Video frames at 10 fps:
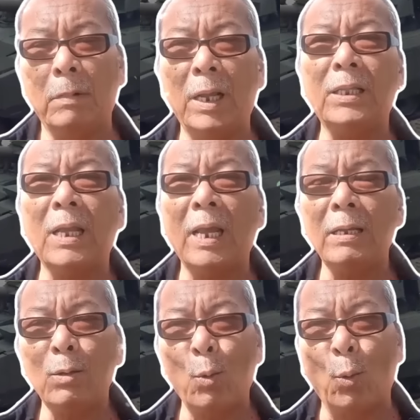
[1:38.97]
y
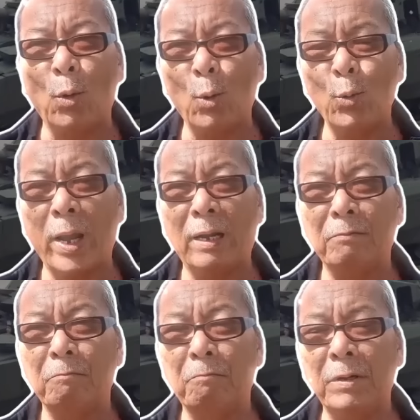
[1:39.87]
tế của Ukraine
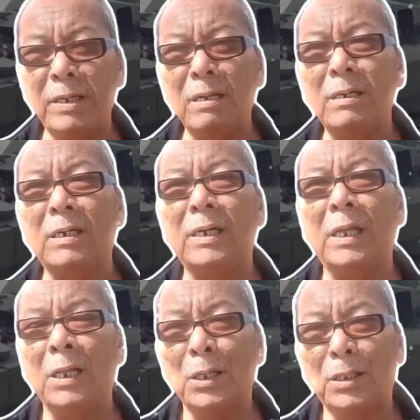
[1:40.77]
với những người
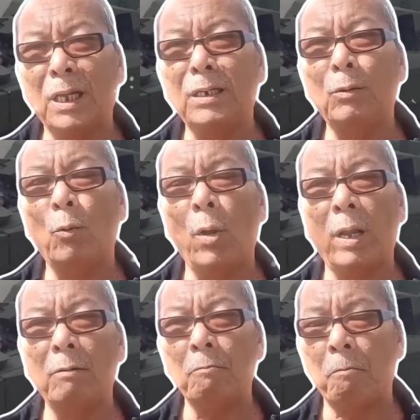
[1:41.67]
tình
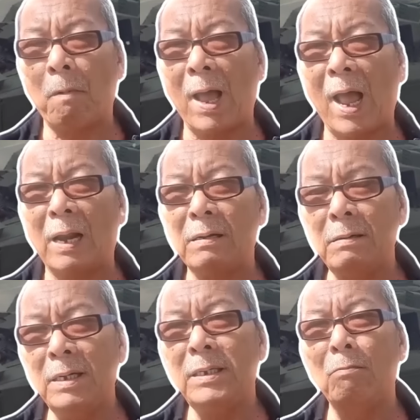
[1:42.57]
nguyện và
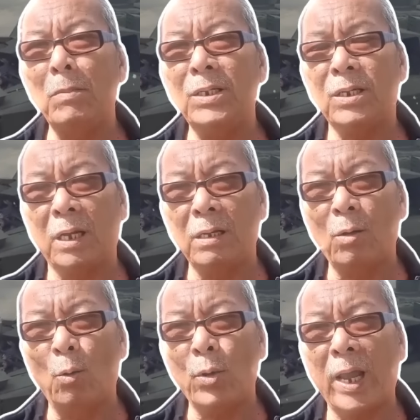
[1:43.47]
đưa những binh sĩ
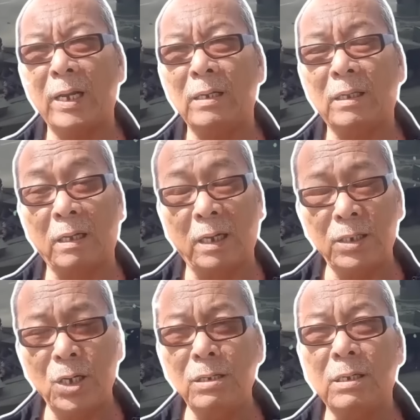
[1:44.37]
của Ukraine từ ở
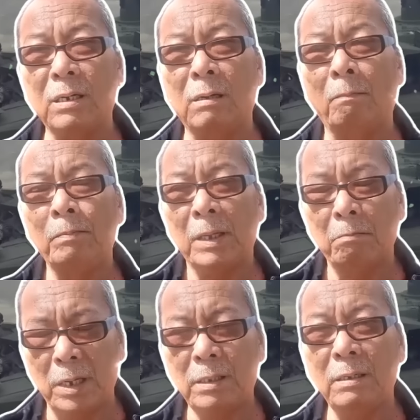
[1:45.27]
chiến trường
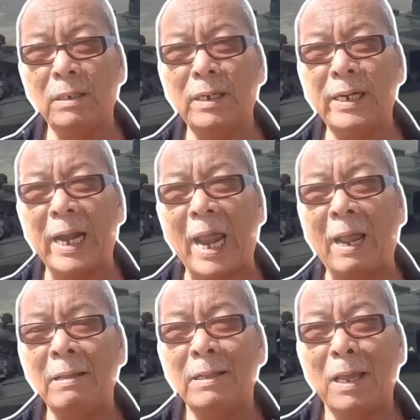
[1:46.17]
bị thương đi ra
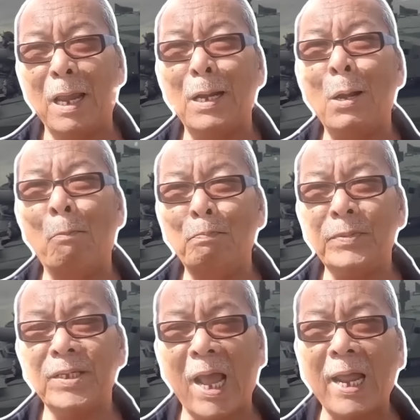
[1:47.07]
thì lụm
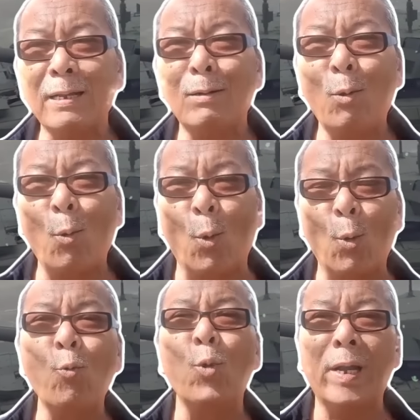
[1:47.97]
xác
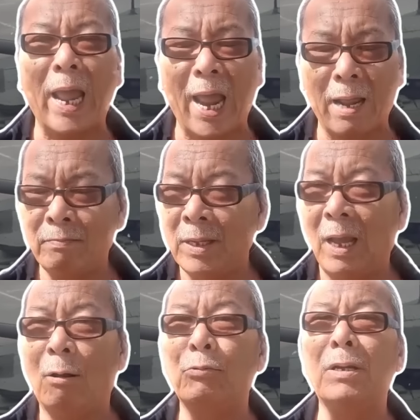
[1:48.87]
của quân Nga
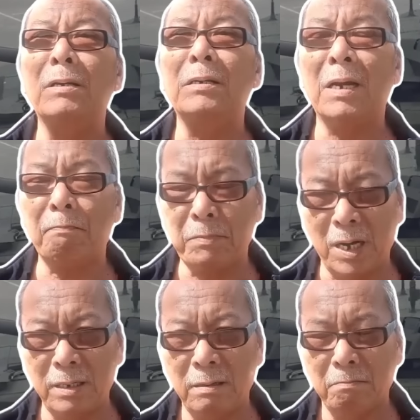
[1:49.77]
hầu như khắp
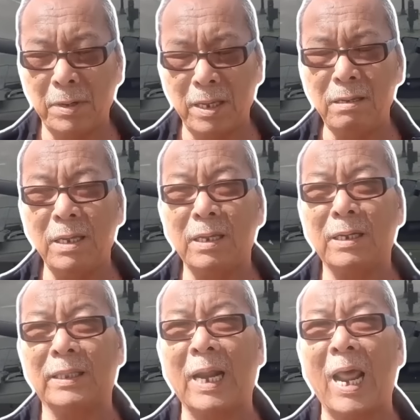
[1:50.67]
nơi mà những gì
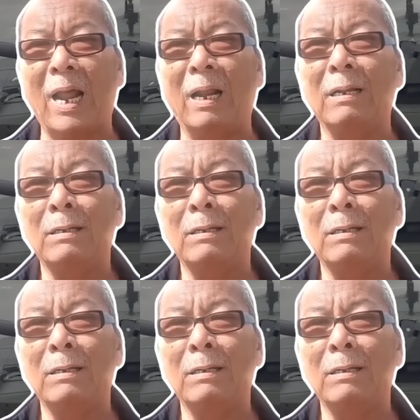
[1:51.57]
người ta đang